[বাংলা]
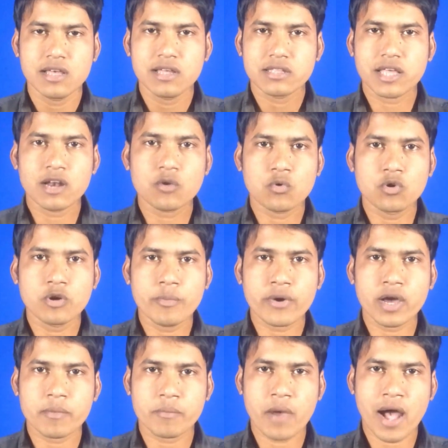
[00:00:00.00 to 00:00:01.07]
তাহলে কোনো
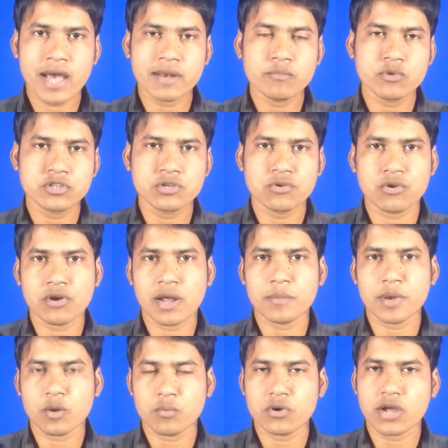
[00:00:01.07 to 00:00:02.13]
প্রকার বান বশীকরণ
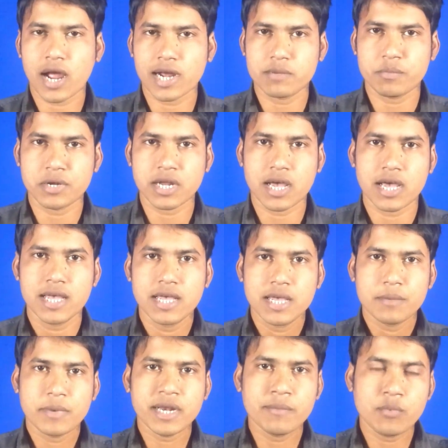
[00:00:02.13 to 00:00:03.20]
আপনার উপর খাটবে না
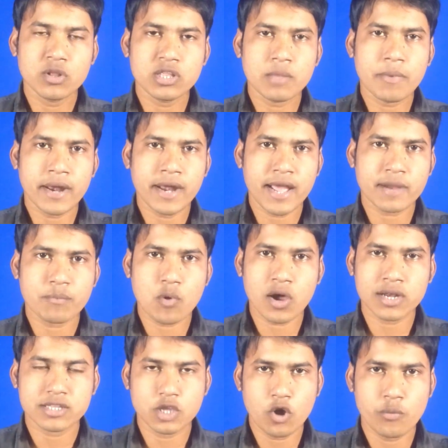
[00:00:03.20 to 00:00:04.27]
মানে বলতে পারেন এক প্রকার
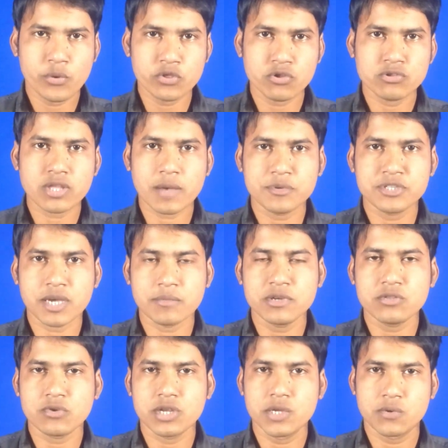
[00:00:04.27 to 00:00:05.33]
দেহবন্ধন তাবিজ আপনি
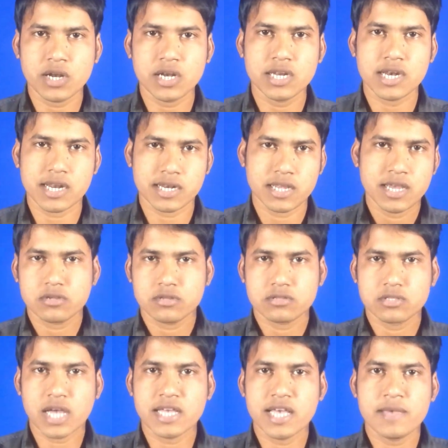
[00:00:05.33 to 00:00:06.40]
তৈরি করে নিলেন
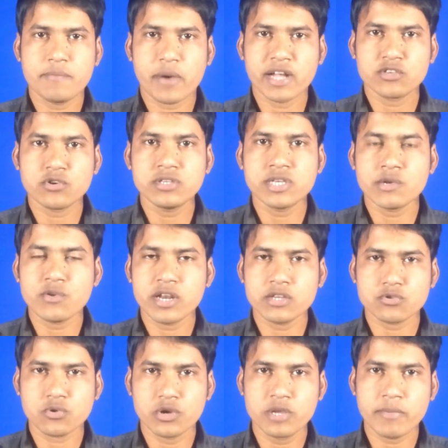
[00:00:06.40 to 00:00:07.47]
তাই এই পাঁচই জানুয়ারি
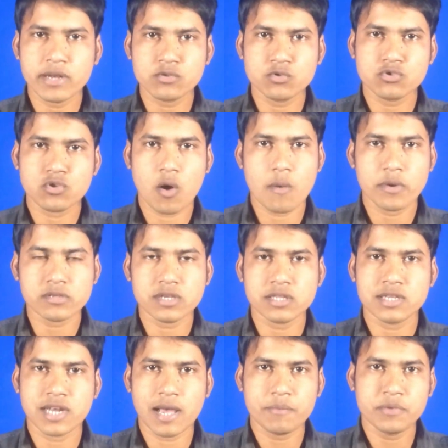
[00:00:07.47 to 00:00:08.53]
শনিবার যুক্ত অমাবস্যার
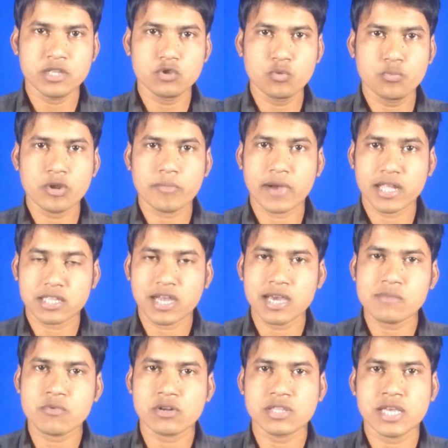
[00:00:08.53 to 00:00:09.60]
দিন আপনি দুপুরে ভাত
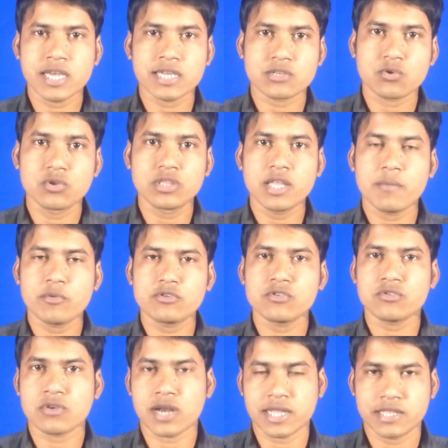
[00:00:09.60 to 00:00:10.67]
খাওয়ার পর থেকে সন্ধে
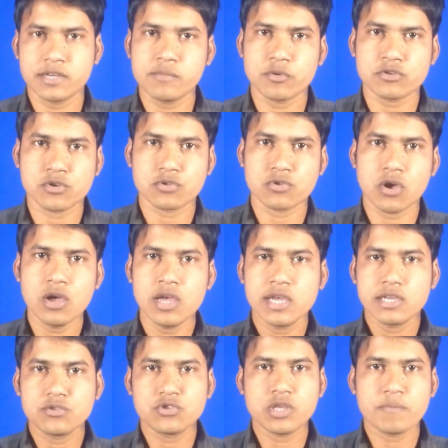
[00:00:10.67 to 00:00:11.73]
পর্যন্ত রাত্রি পর্যন্ত
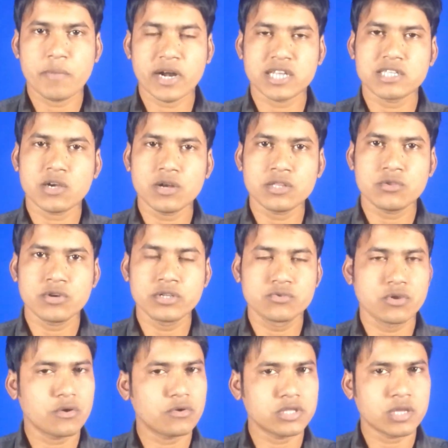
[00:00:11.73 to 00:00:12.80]
যদি পাঁটা ছাগলের দড়ি
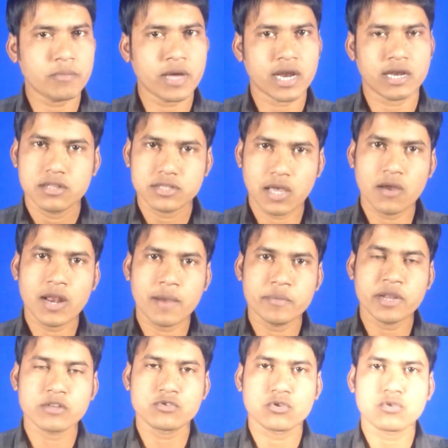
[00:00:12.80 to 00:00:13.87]
চুরি করতে পারেন তাহলে
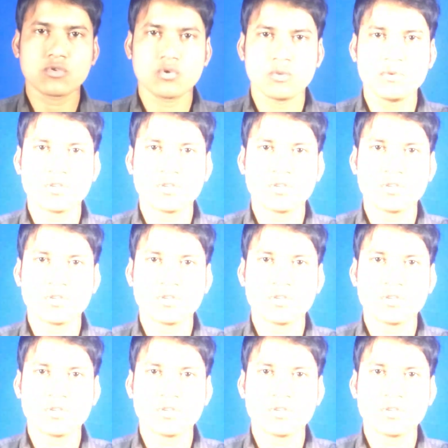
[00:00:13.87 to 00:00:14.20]
আপনার জন্য খুবই